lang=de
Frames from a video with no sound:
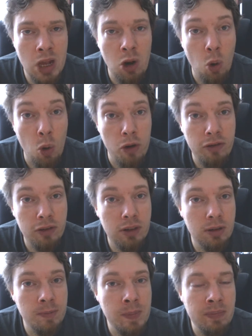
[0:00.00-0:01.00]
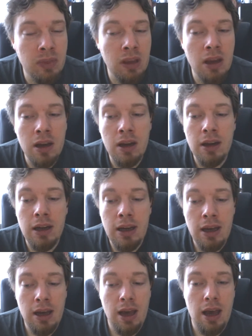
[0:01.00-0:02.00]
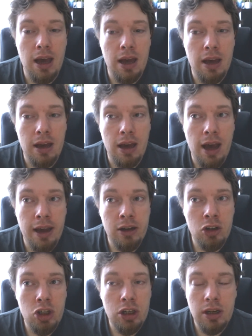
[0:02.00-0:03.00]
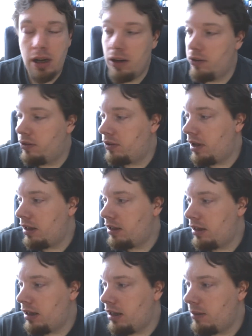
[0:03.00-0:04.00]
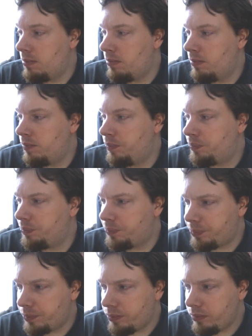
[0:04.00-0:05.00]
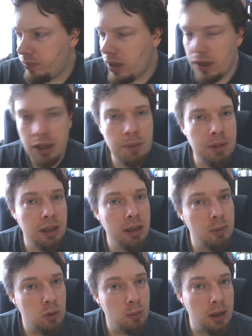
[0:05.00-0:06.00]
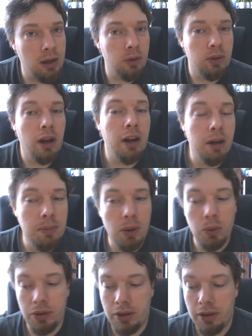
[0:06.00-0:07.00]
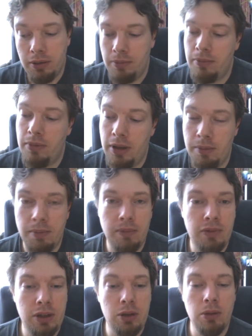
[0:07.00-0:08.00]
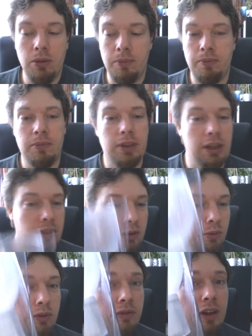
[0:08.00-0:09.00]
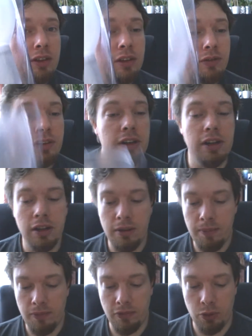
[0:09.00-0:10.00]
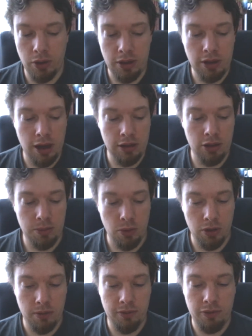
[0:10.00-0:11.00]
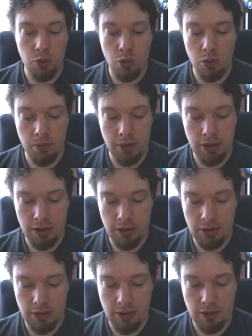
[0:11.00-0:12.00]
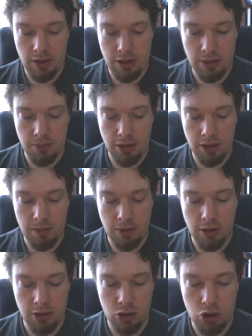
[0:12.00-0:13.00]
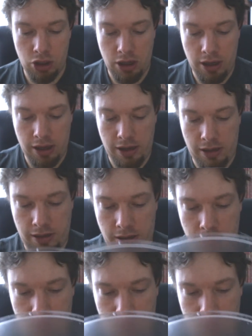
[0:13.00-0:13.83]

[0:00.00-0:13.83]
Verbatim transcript: läuft. Äh, eine schnelle Sache eben, ich habe den eben schon mal auseinandergebaut hier im Video, den guten Wasserfilter, wurde ich ja angesprochen im Forum. Ich zeige mal eben ganz schnell,